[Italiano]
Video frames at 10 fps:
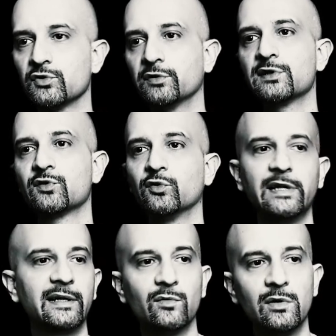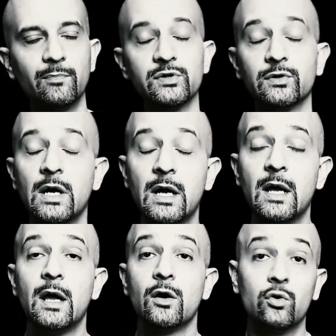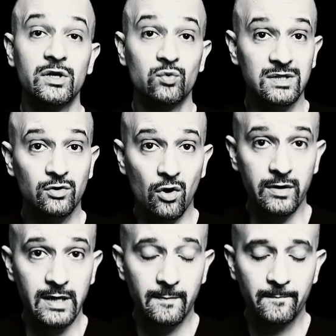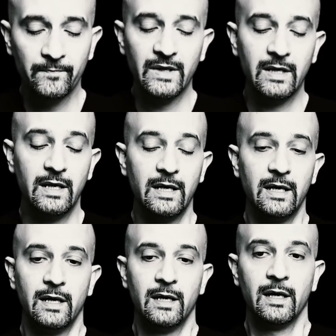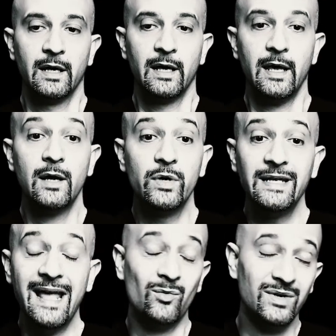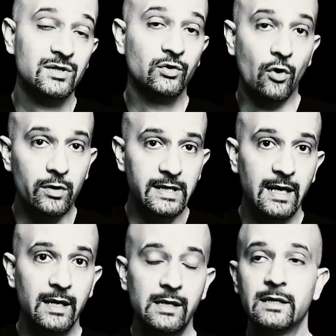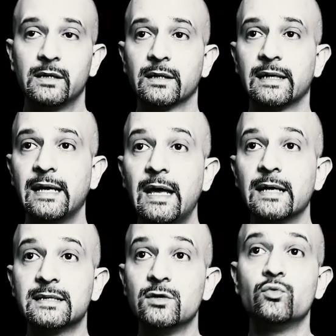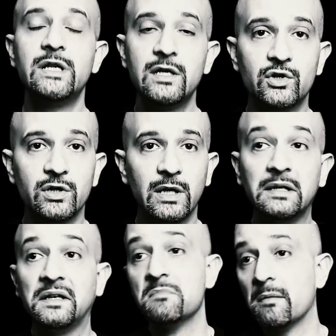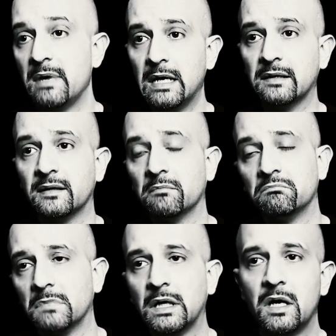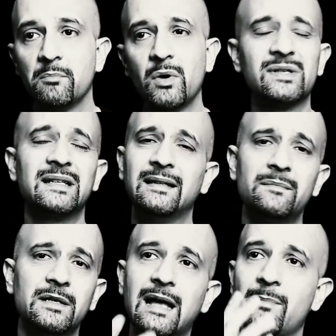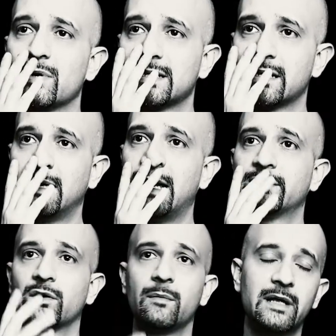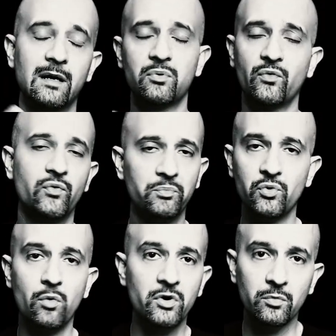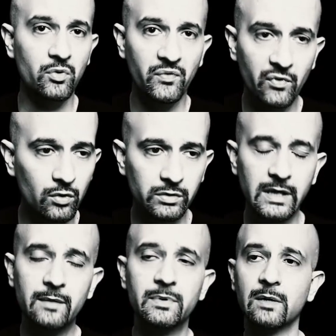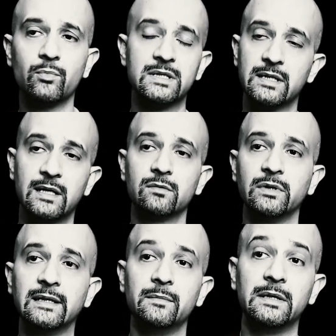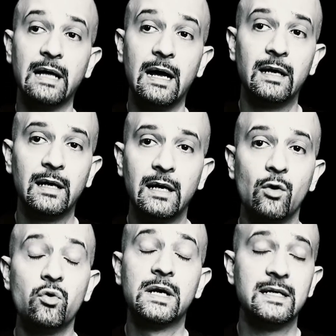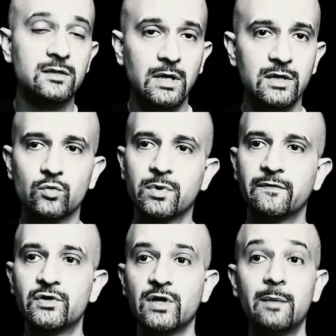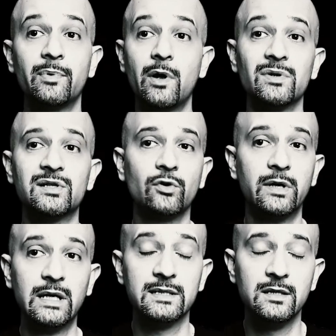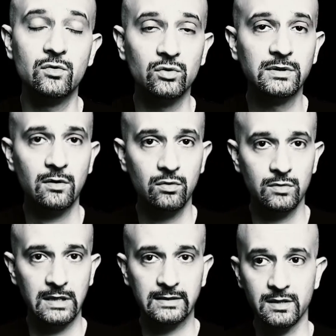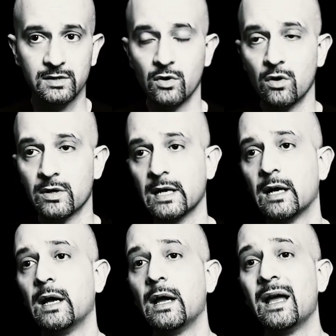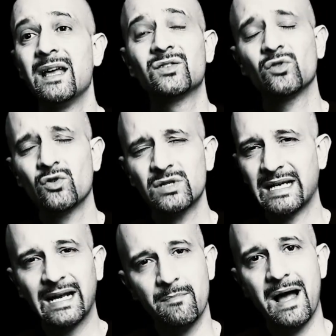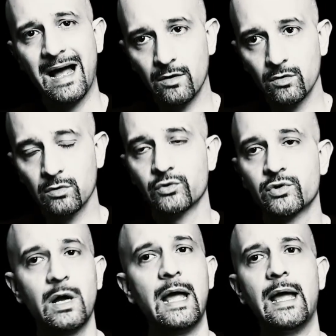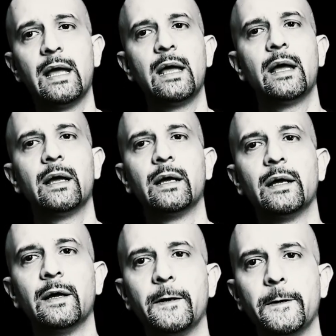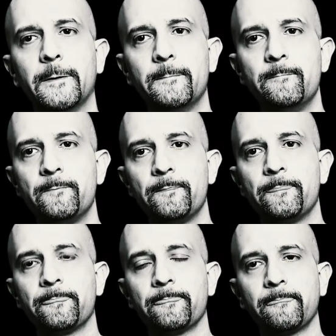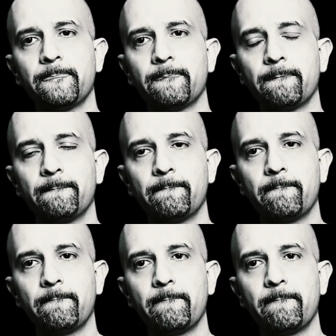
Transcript: so, discoteca, in quel posto, con la sua storia. E quindi è una storia che si unisce intimamente, poi questa intimità può essere letta in una maniera prof- più o meno profonda, perché può essere anche un'intimità occasionale, superficiale, però è una storia che si incontra con un'altra storia. E sono cose che rimangono, cioè ehm,